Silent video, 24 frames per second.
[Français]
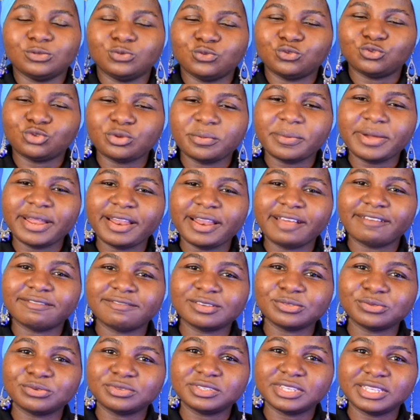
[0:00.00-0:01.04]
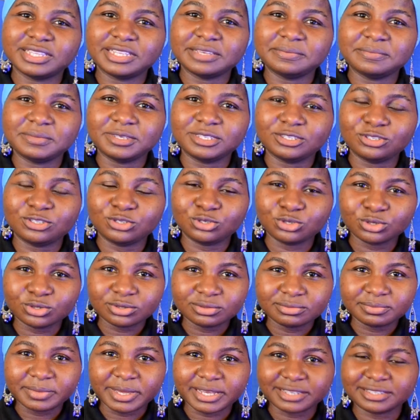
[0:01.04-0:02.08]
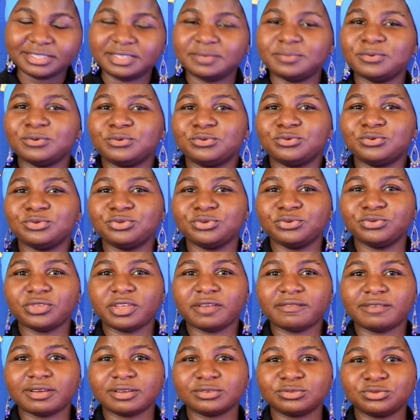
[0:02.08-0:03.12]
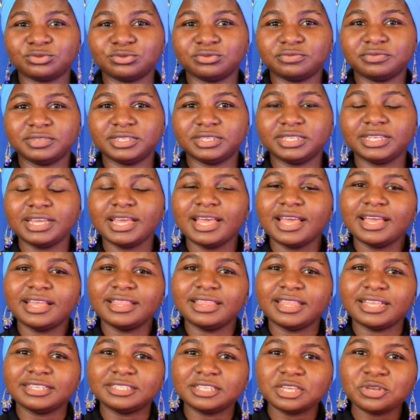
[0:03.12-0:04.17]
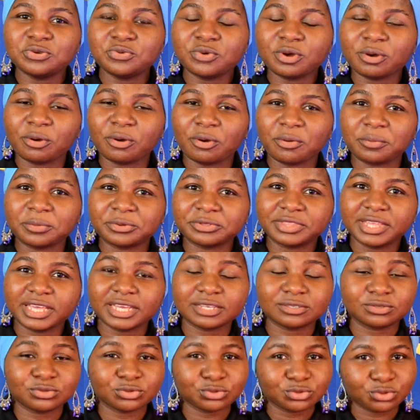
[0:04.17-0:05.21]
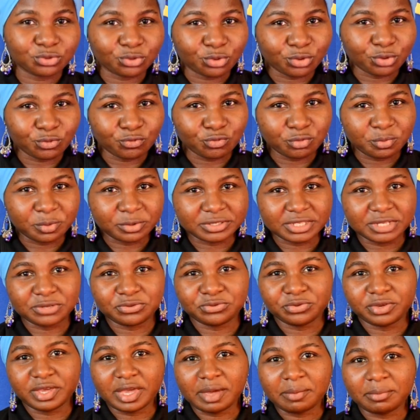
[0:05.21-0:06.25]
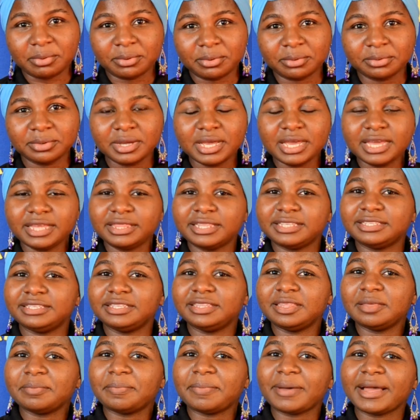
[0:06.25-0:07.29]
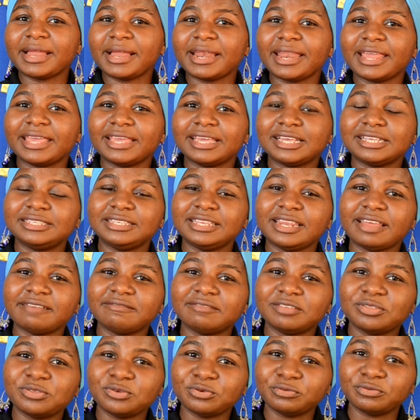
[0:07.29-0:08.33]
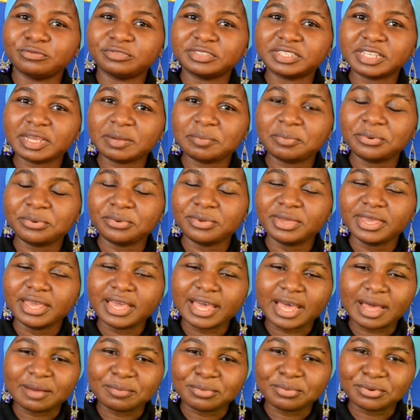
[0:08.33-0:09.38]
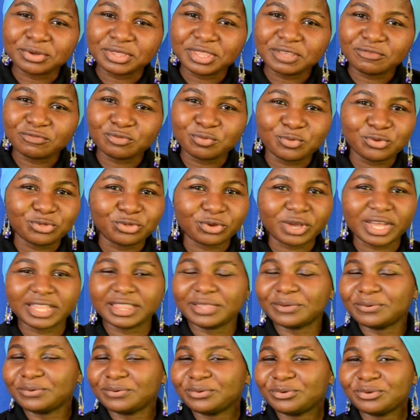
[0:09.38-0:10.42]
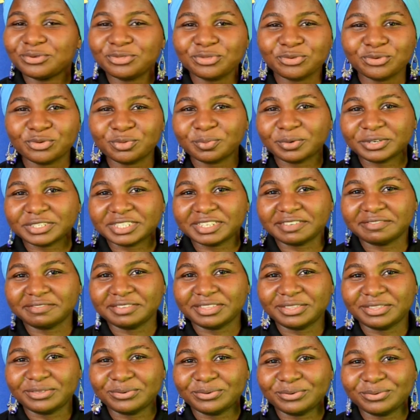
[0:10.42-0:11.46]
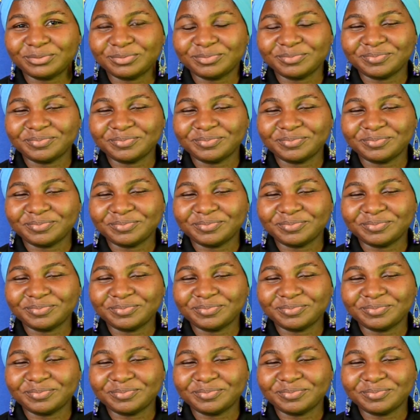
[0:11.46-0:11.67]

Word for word: Nous sommes à la fin de cette émission. Merci beaucoup de nous avoir suivis. Laissez-nous un commentaire sur ce que vous pensez du Gabon. N'hésitez pas à liker si la vidéo vous a plu. Abonnez-vous pour ne rater aucune de nos prochaines vidéos.